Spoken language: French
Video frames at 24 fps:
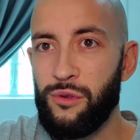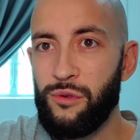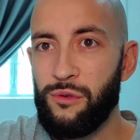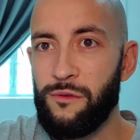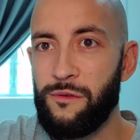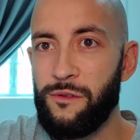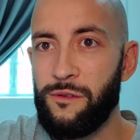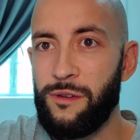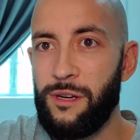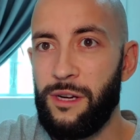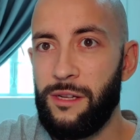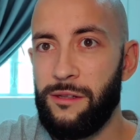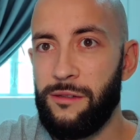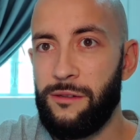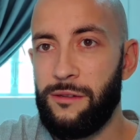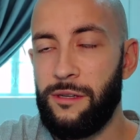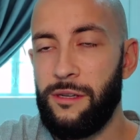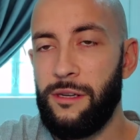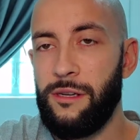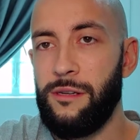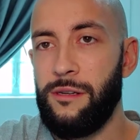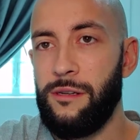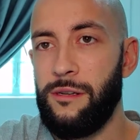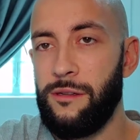souvent hein, dans,
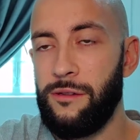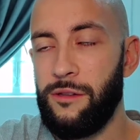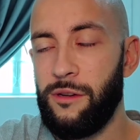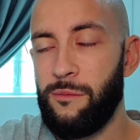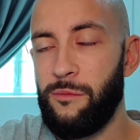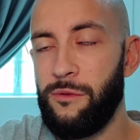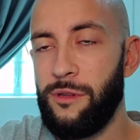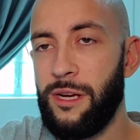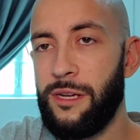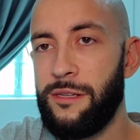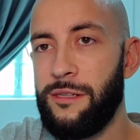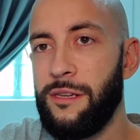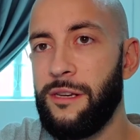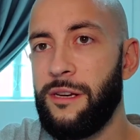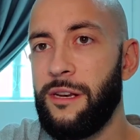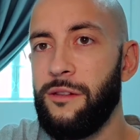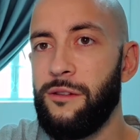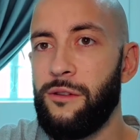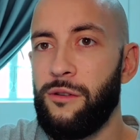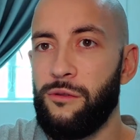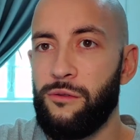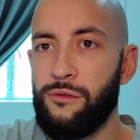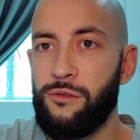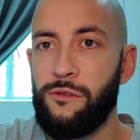dans, mon article
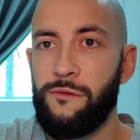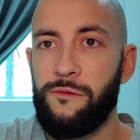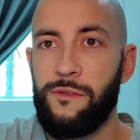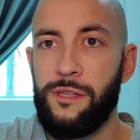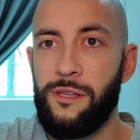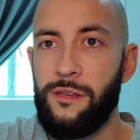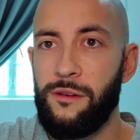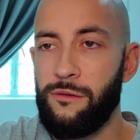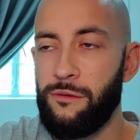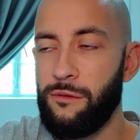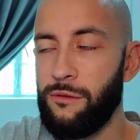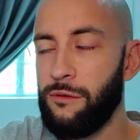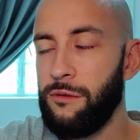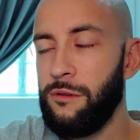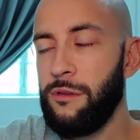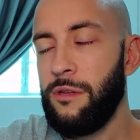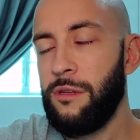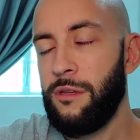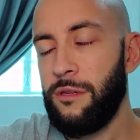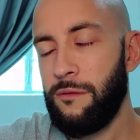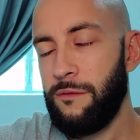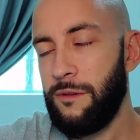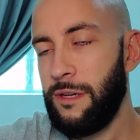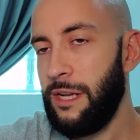dans l'autre vidéo.
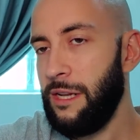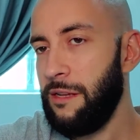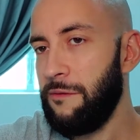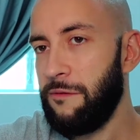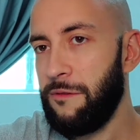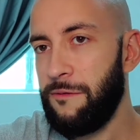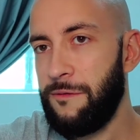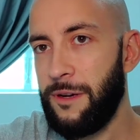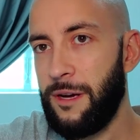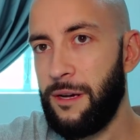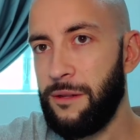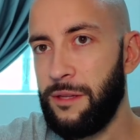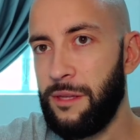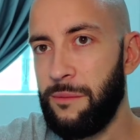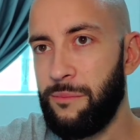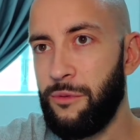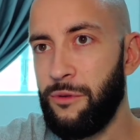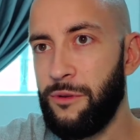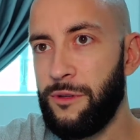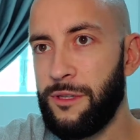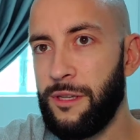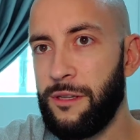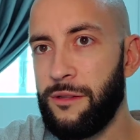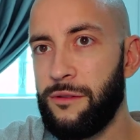Voilà, il faut faire un
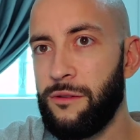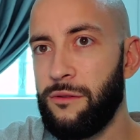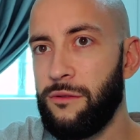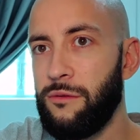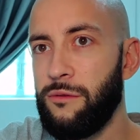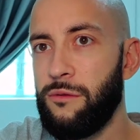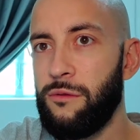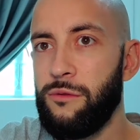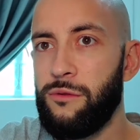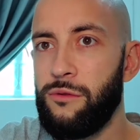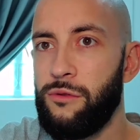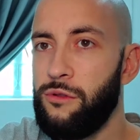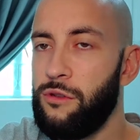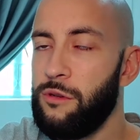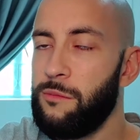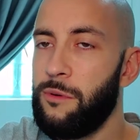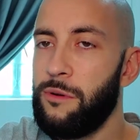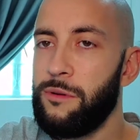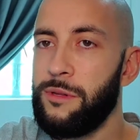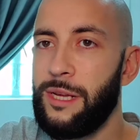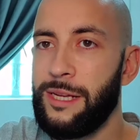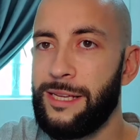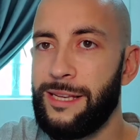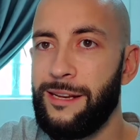dépôt de 500 euros, tu
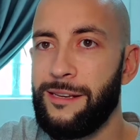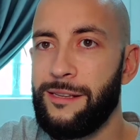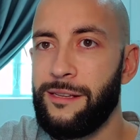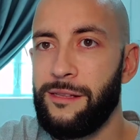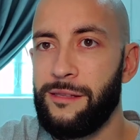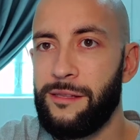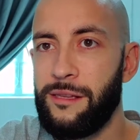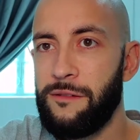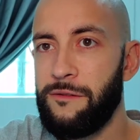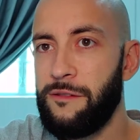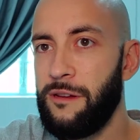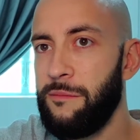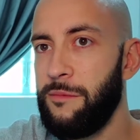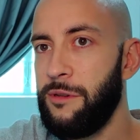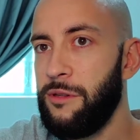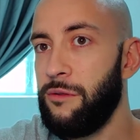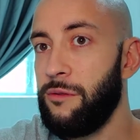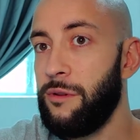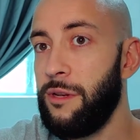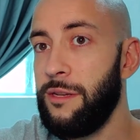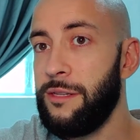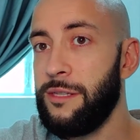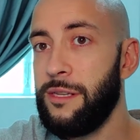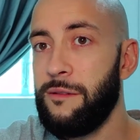demandes à quelqu'un de ta famille de
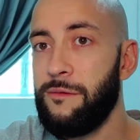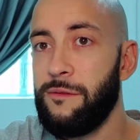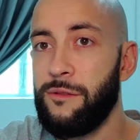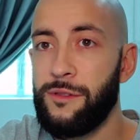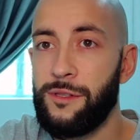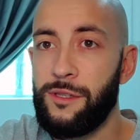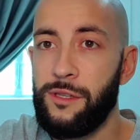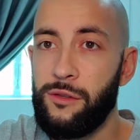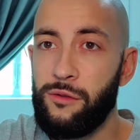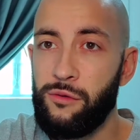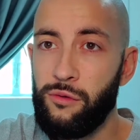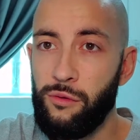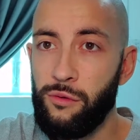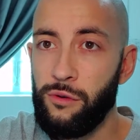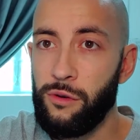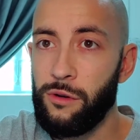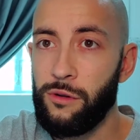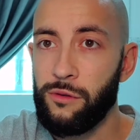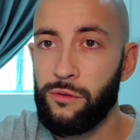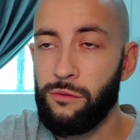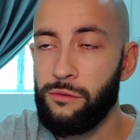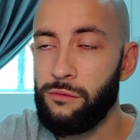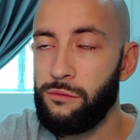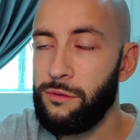te les avancer, tu lui
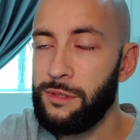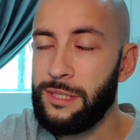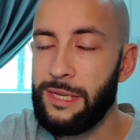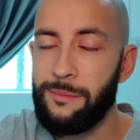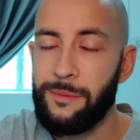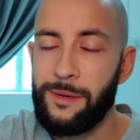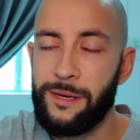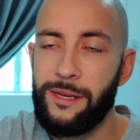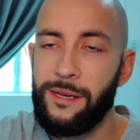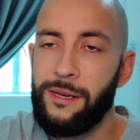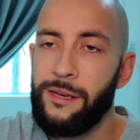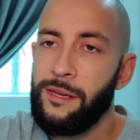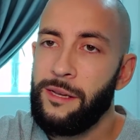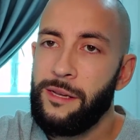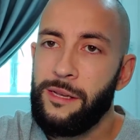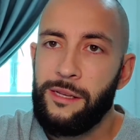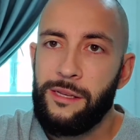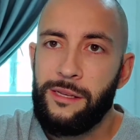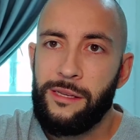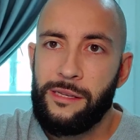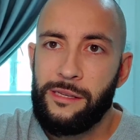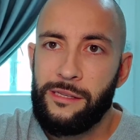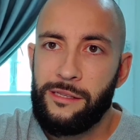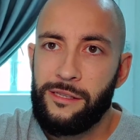rends tout de suite après.
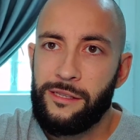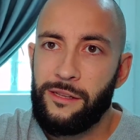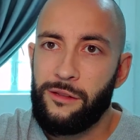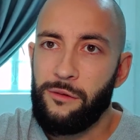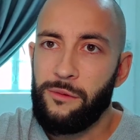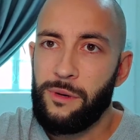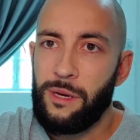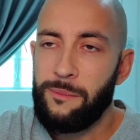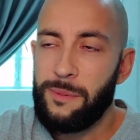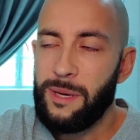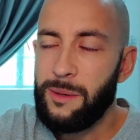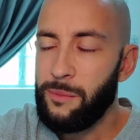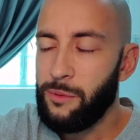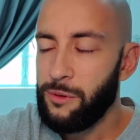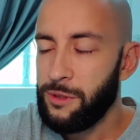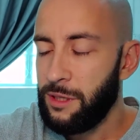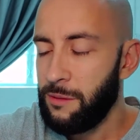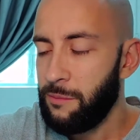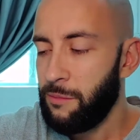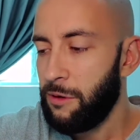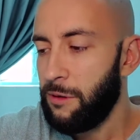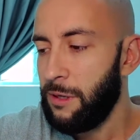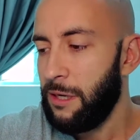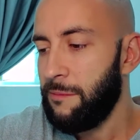Ça ne devrait pas
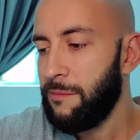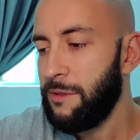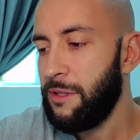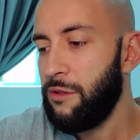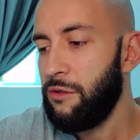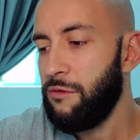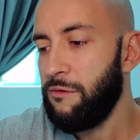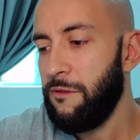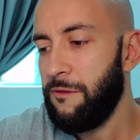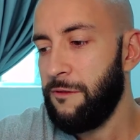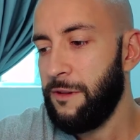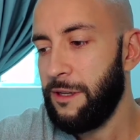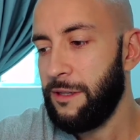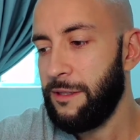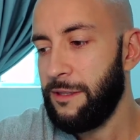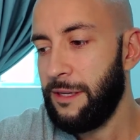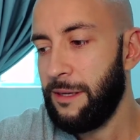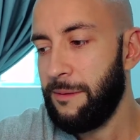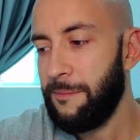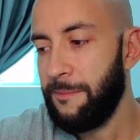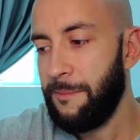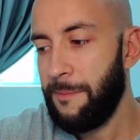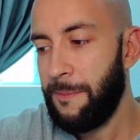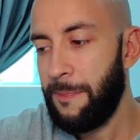poser de problème si tu veux faire ça.